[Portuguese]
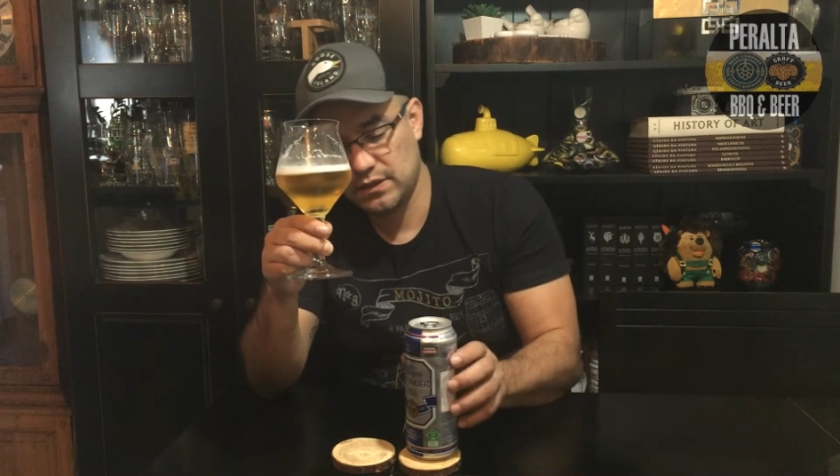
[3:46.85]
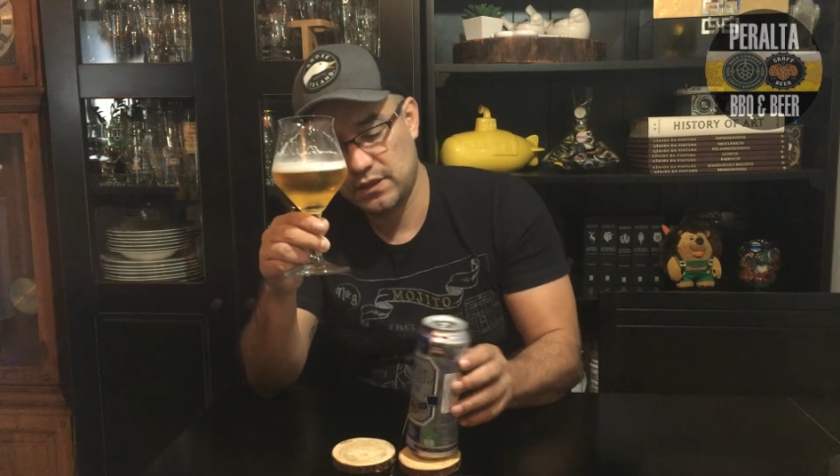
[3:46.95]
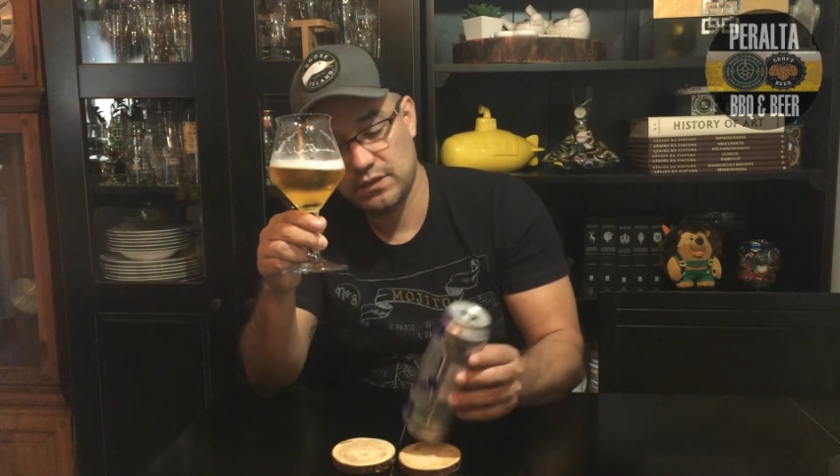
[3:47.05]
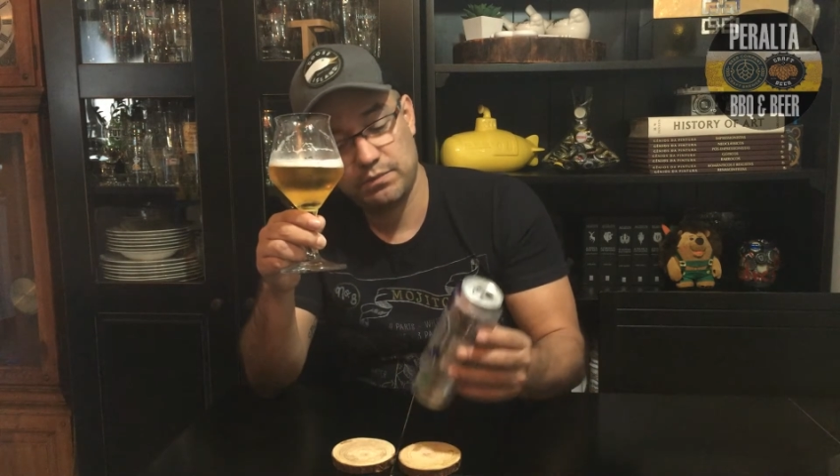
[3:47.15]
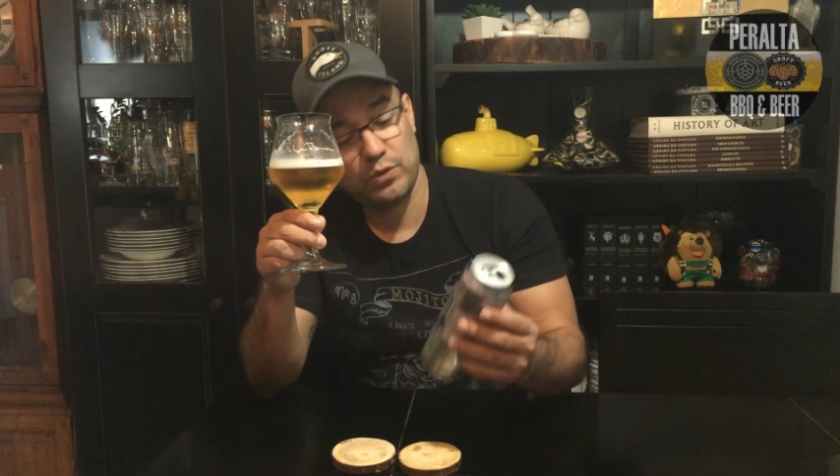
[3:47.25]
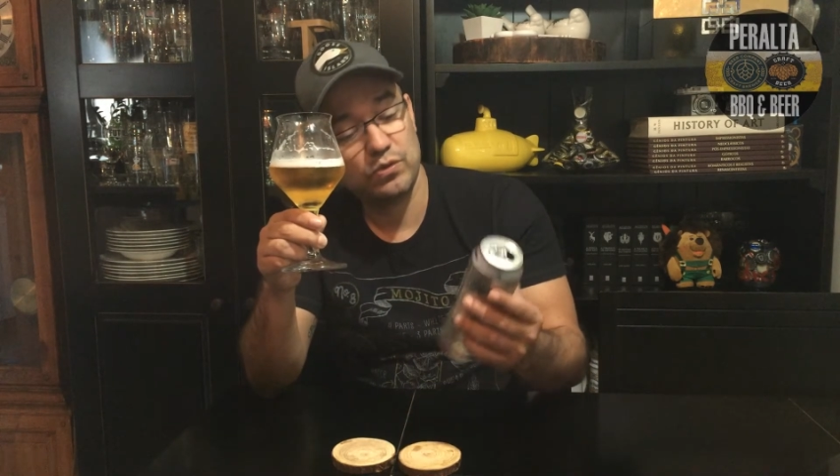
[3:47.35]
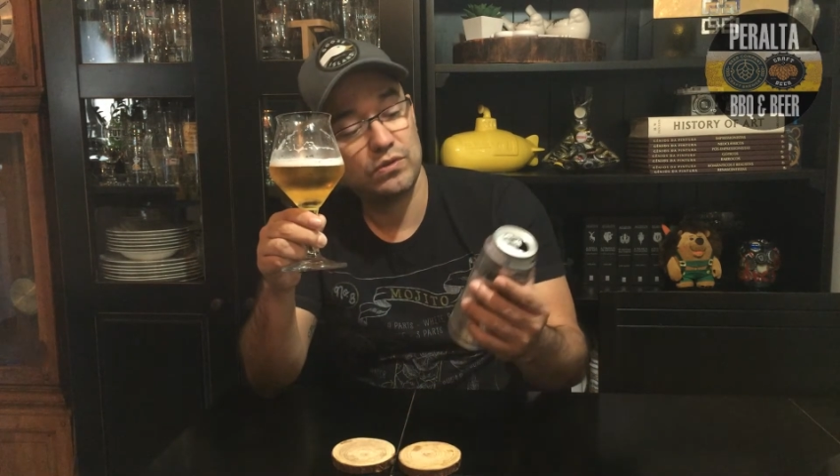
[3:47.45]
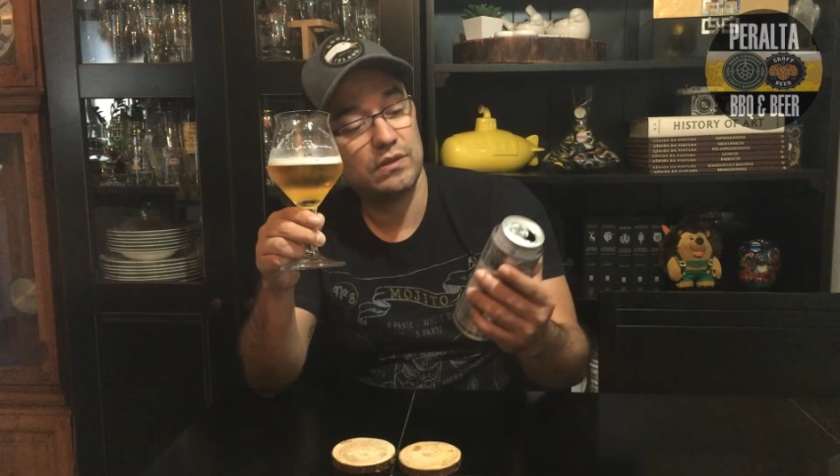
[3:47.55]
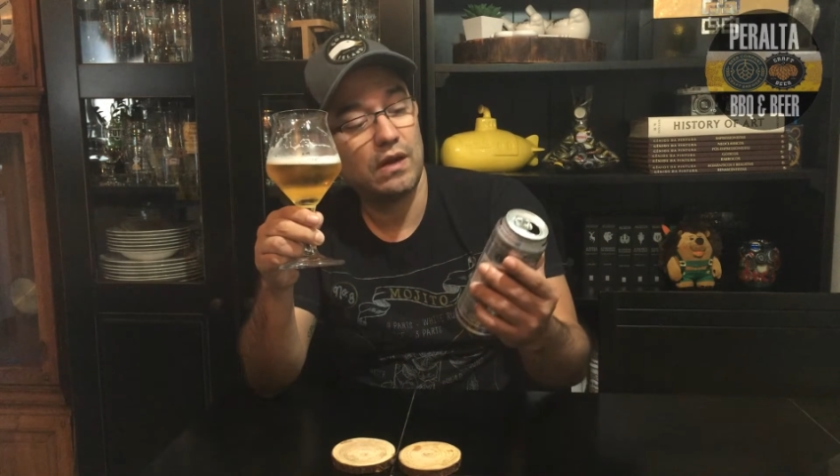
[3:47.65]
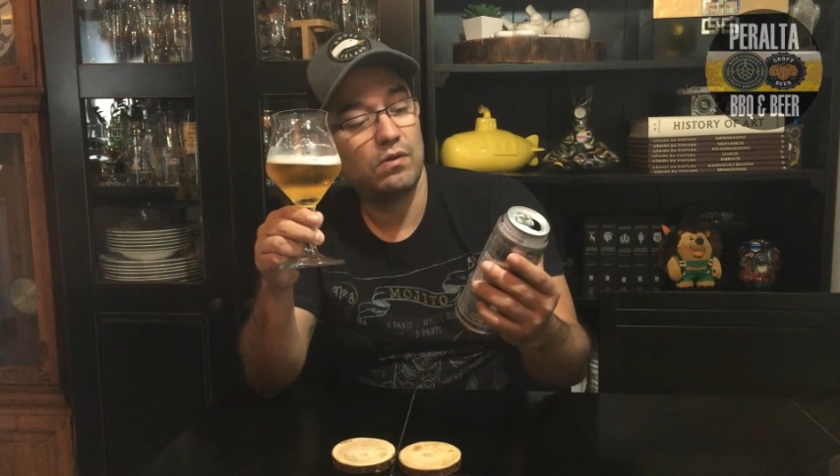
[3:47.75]
esses
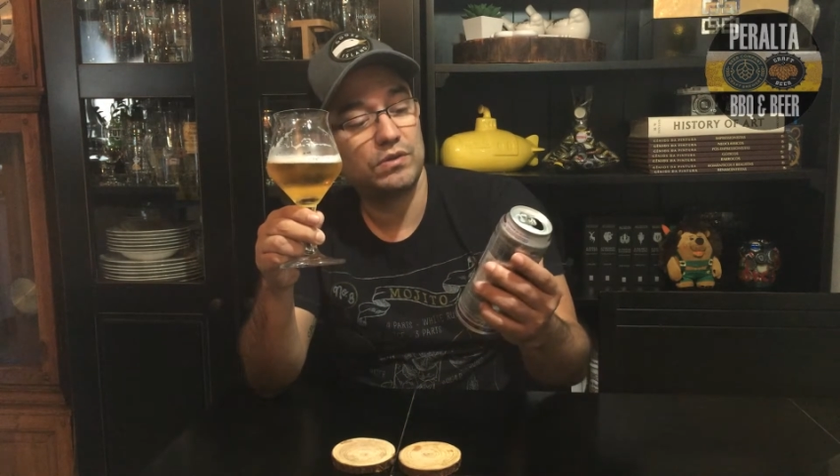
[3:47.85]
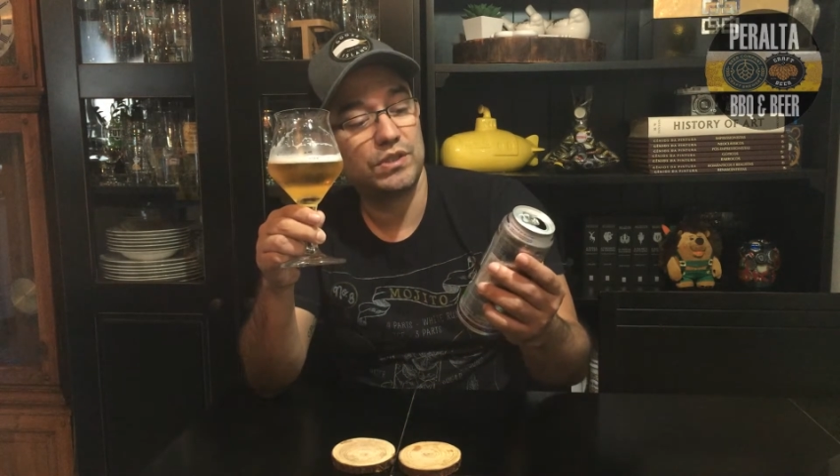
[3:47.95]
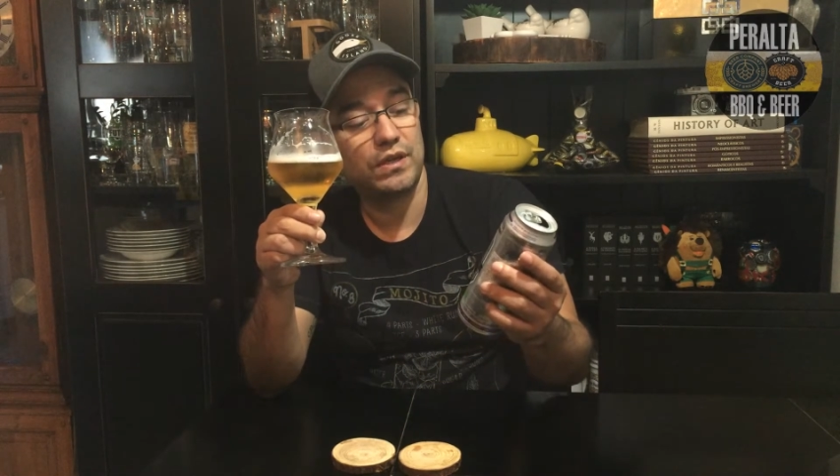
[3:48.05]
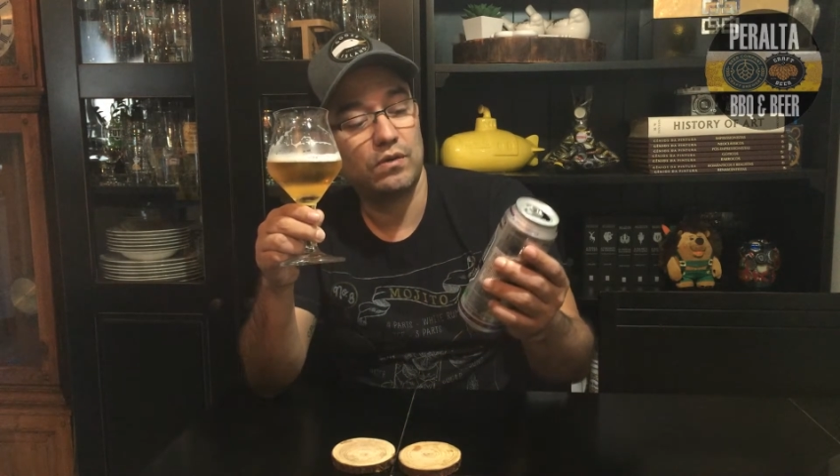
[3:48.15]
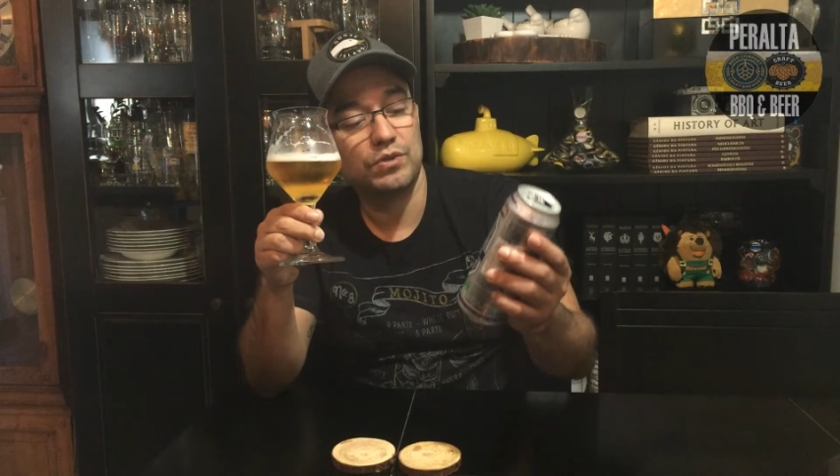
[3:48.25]
produtos da Ottinger.